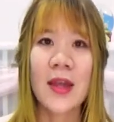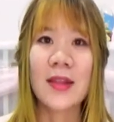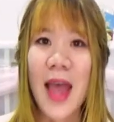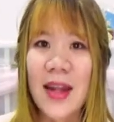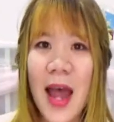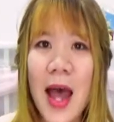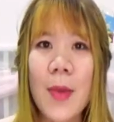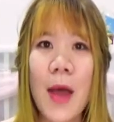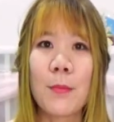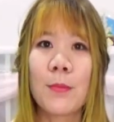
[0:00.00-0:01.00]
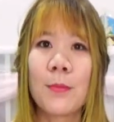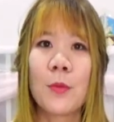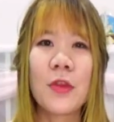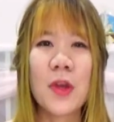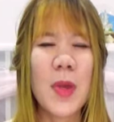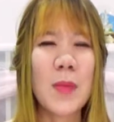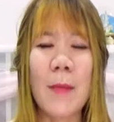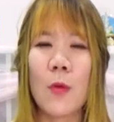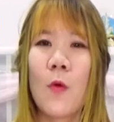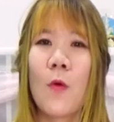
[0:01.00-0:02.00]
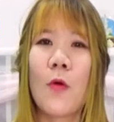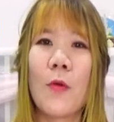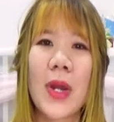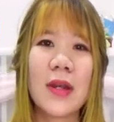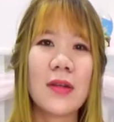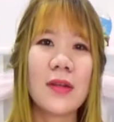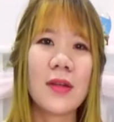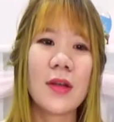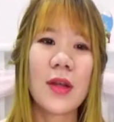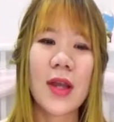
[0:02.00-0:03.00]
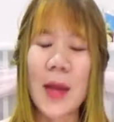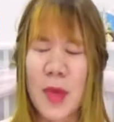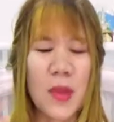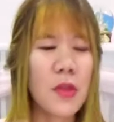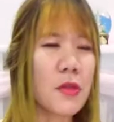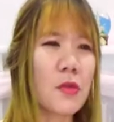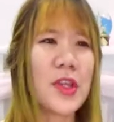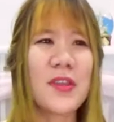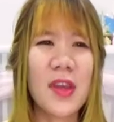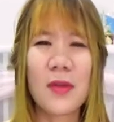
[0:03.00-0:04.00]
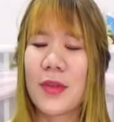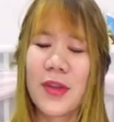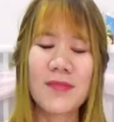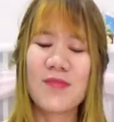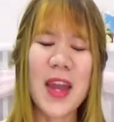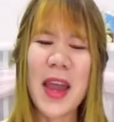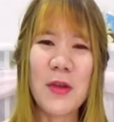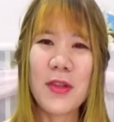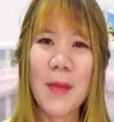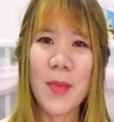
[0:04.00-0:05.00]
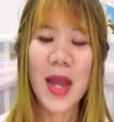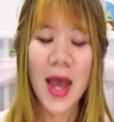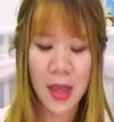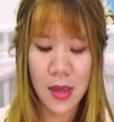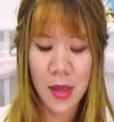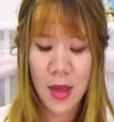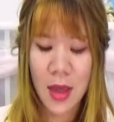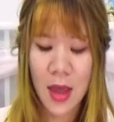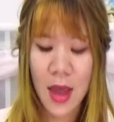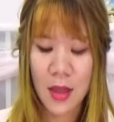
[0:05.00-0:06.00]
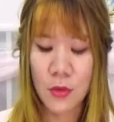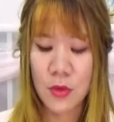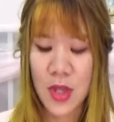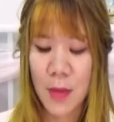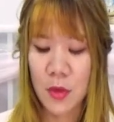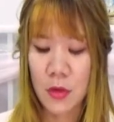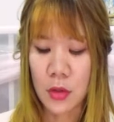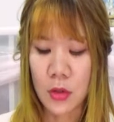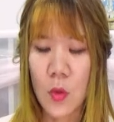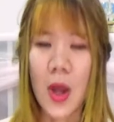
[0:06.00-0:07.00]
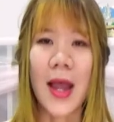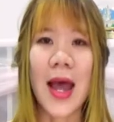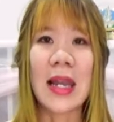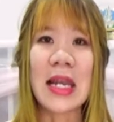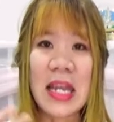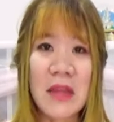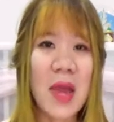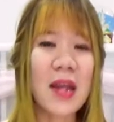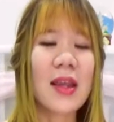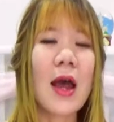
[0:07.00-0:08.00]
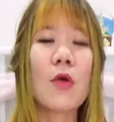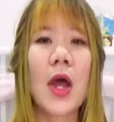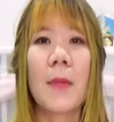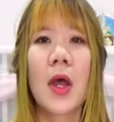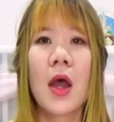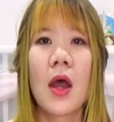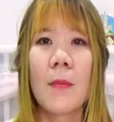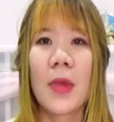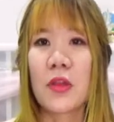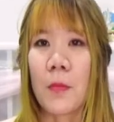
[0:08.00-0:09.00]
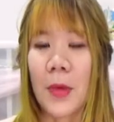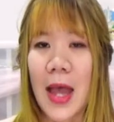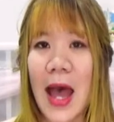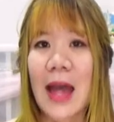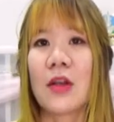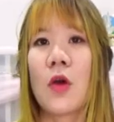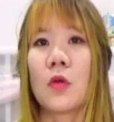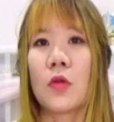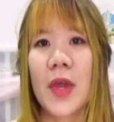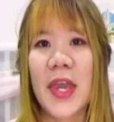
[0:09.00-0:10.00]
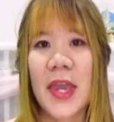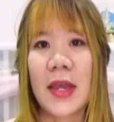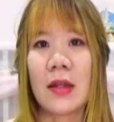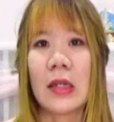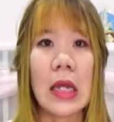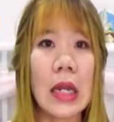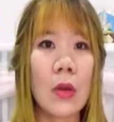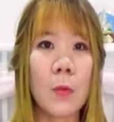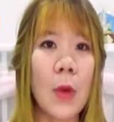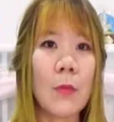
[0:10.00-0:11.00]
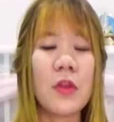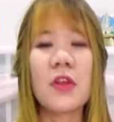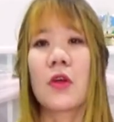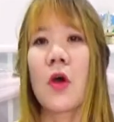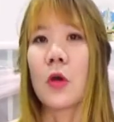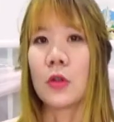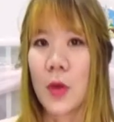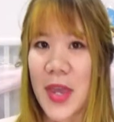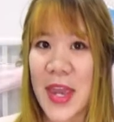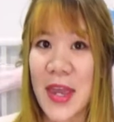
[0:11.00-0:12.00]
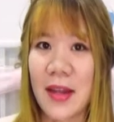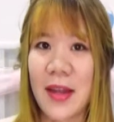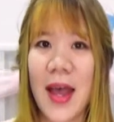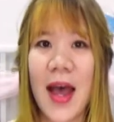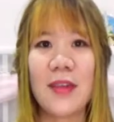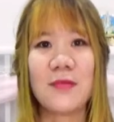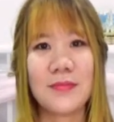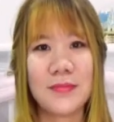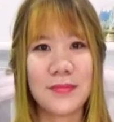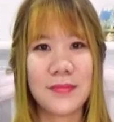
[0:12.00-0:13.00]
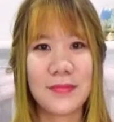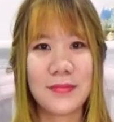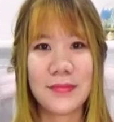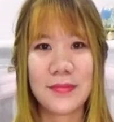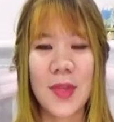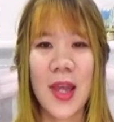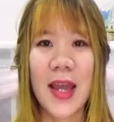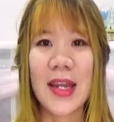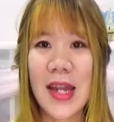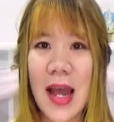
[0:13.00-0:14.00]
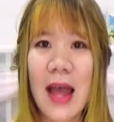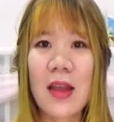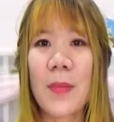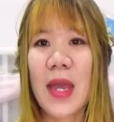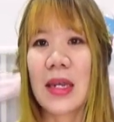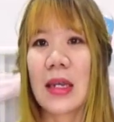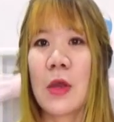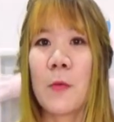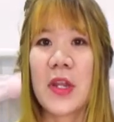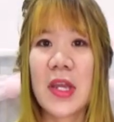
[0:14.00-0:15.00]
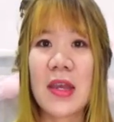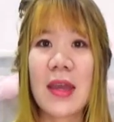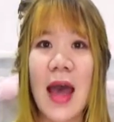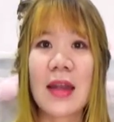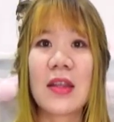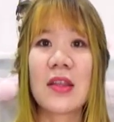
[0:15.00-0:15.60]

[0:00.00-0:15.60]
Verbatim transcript: แต่ถ้าแบบรู้สึกมันแบบโอ้โหมันคำนี้มันสุด ๆ จริง ๆ รู้สึกยังไงก็จำไม่ได้ หาจุดจำส่วนตัวค่ะ ลิงก์มันเข้ากับประสบการณ์ของตัวเอง หรืออารมณ์ความรู้สึกของตัวเองเลยค่ะ นี้นะคะก็เป็นวิธีการ